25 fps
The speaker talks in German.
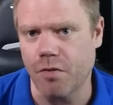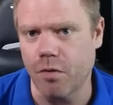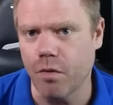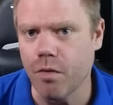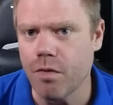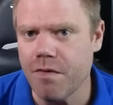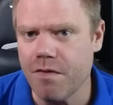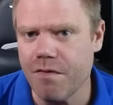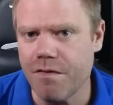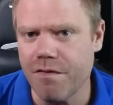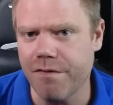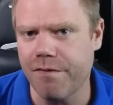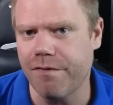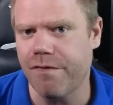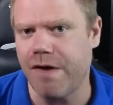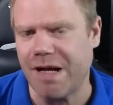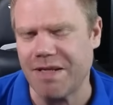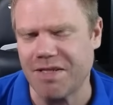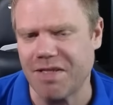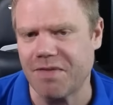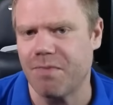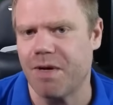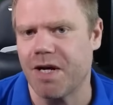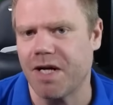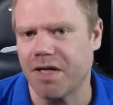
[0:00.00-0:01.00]

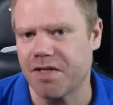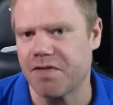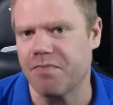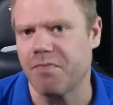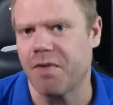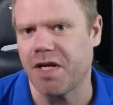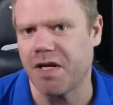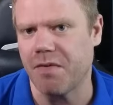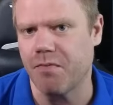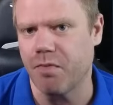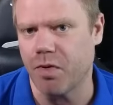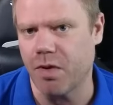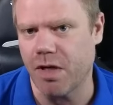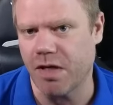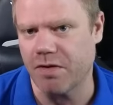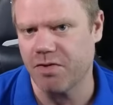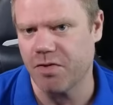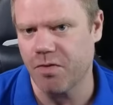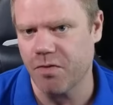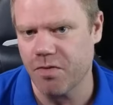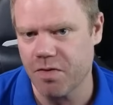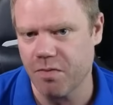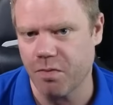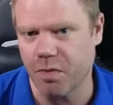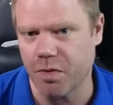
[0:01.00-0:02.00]
unfassbares
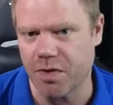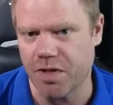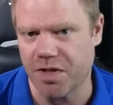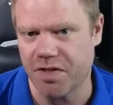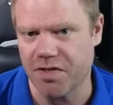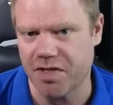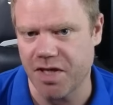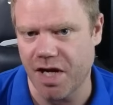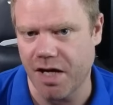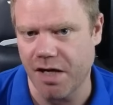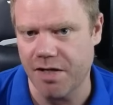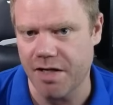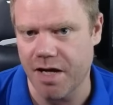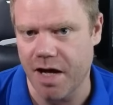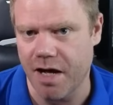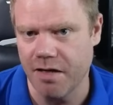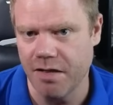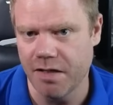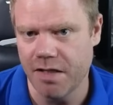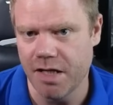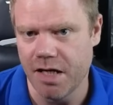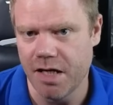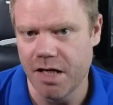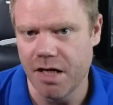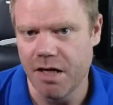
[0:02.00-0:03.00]
Manipulationspotenzial da,
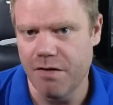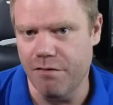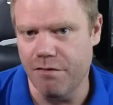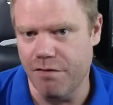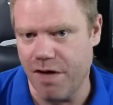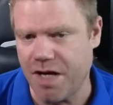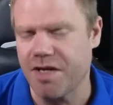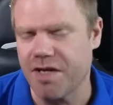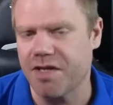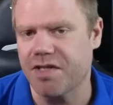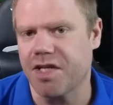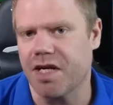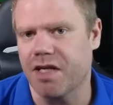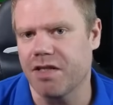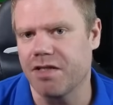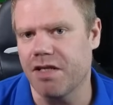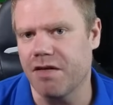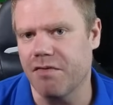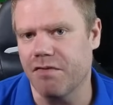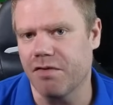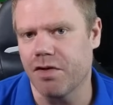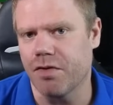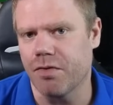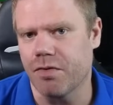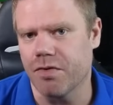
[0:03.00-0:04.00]
wenn es
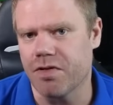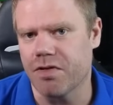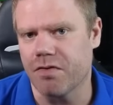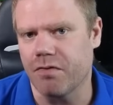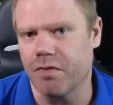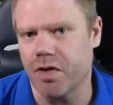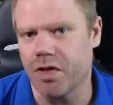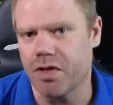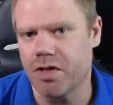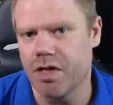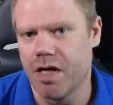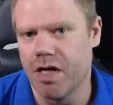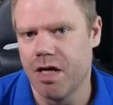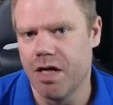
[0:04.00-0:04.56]
aktiv genutzt wird.